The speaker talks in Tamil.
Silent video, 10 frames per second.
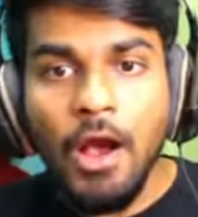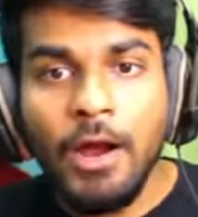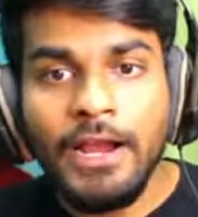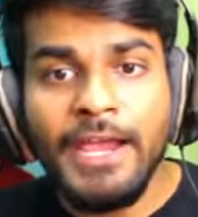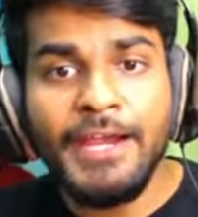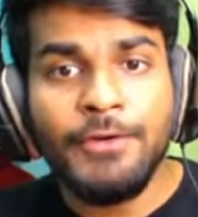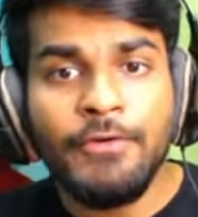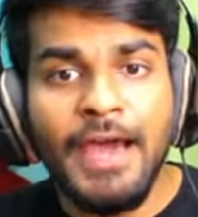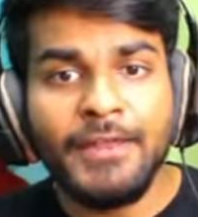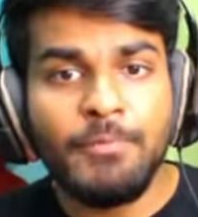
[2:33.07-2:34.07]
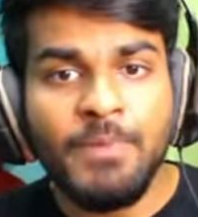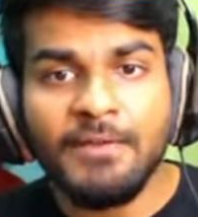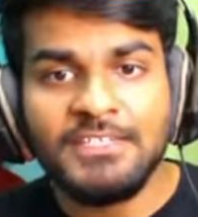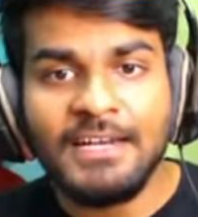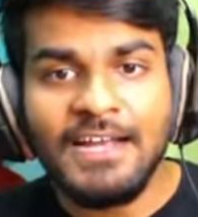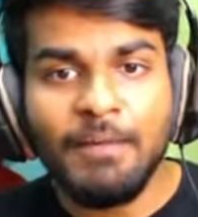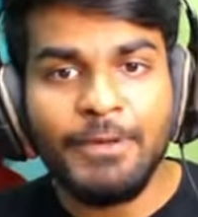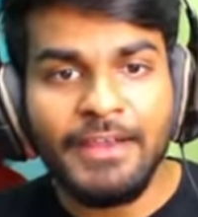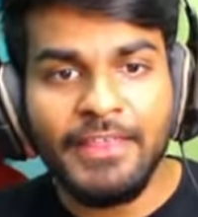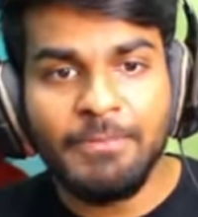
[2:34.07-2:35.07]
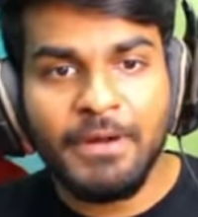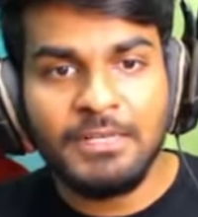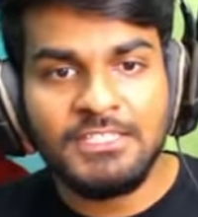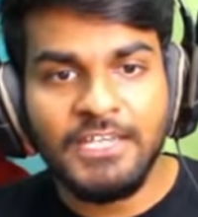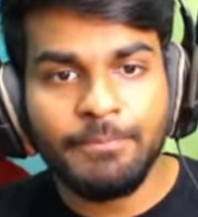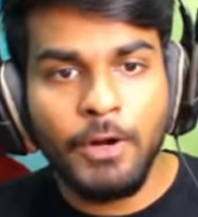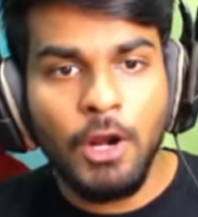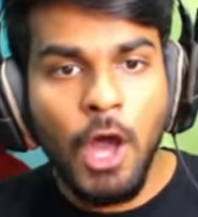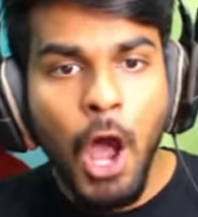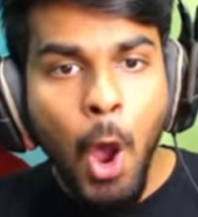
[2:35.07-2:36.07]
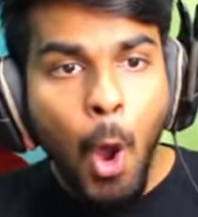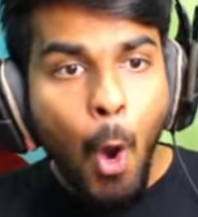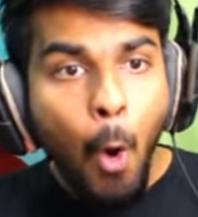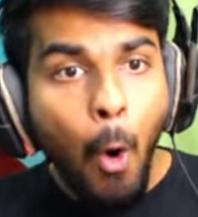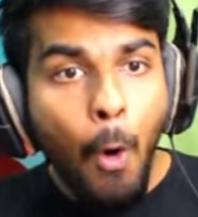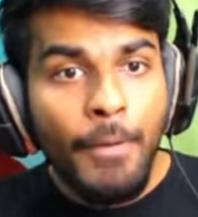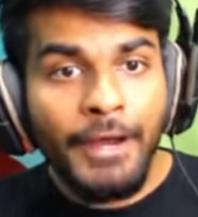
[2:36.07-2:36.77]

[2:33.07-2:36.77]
ஓகே இன்னும் வேற எதுவும் பவர்ஸ் இருக்கா அப்படிங்கிறத இப்போ நம்ம செக் பண்ணலாம் ஓ மை